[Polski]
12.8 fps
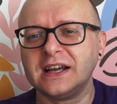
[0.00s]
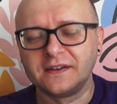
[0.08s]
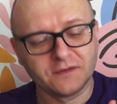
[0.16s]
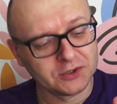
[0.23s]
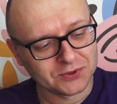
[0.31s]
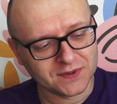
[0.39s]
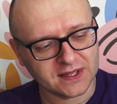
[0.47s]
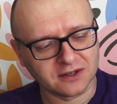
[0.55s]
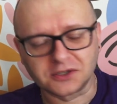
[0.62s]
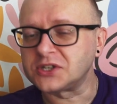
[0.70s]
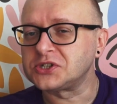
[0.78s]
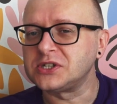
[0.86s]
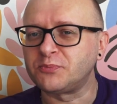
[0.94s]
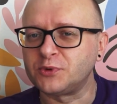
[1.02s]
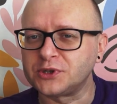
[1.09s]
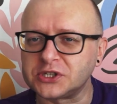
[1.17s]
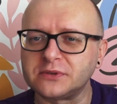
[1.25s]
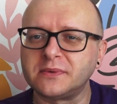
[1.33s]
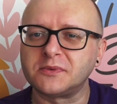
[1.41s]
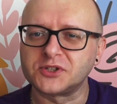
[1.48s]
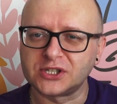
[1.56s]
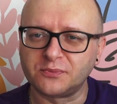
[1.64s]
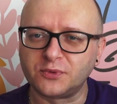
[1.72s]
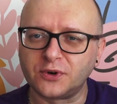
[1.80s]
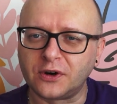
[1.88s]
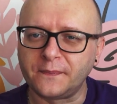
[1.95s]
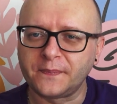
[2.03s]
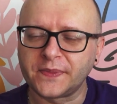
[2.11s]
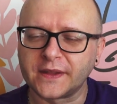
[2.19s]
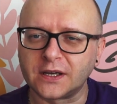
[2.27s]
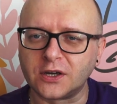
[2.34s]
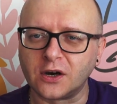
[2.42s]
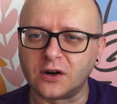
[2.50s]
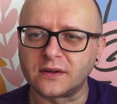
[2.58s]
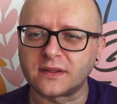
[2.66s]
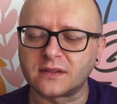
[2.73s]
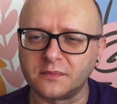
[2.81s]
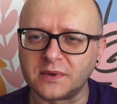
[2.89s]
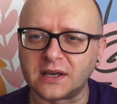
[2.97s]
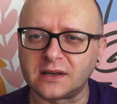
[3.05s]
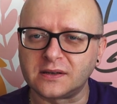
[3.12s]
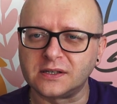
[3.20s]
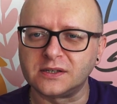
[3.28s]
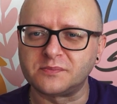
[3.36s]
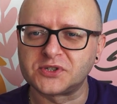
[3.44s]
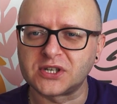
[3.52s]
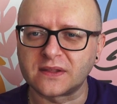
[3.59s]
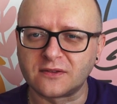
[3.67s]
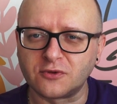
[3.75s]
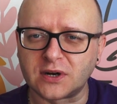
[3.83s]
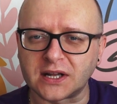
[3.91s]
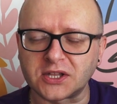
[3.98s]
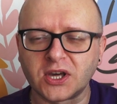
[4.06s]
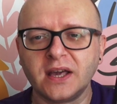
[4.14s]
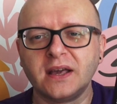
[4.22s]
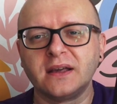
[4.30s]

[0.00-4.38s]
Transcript: Wyrzucę go też na płytę, żeby można było go sobie y, przesłuchać.